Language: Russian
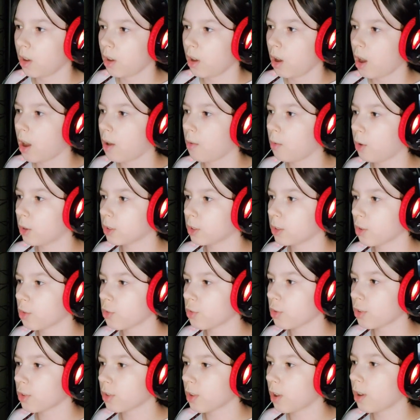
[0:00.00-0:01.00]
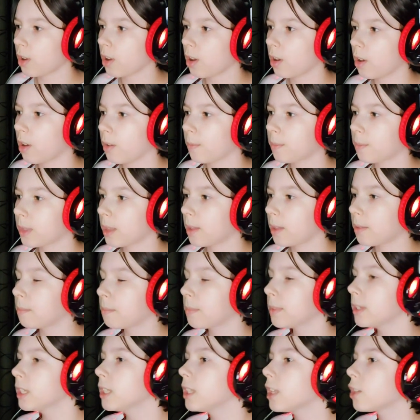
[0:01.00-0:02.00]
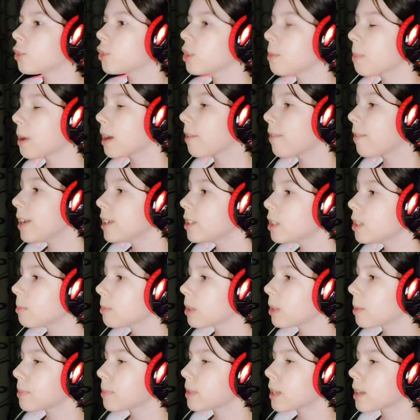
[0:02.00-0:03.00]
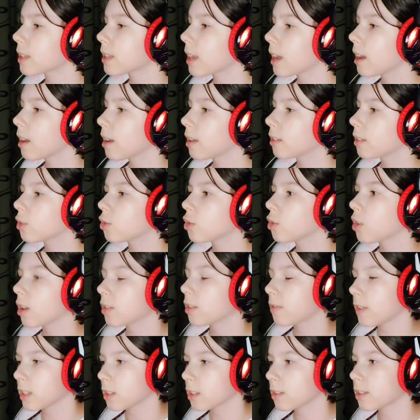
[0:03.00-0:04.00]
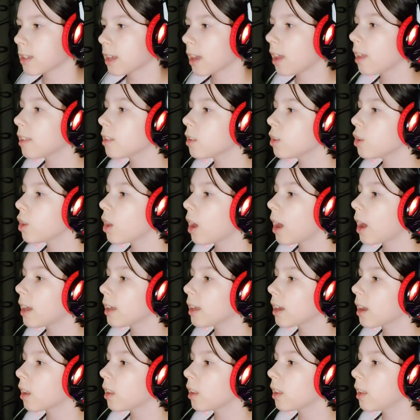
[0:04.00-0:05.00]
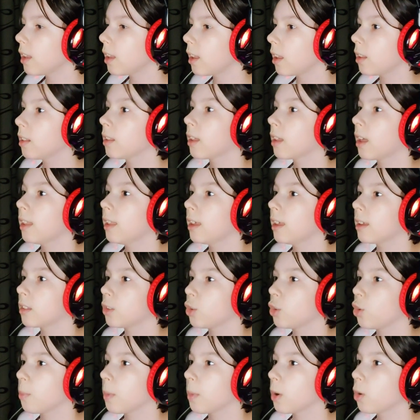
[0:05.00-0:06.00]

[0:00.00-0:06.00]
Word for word: А вот, сейчас, э, мы должны поговорить с ним и написать, э, точнее, ответить. Can I collect you?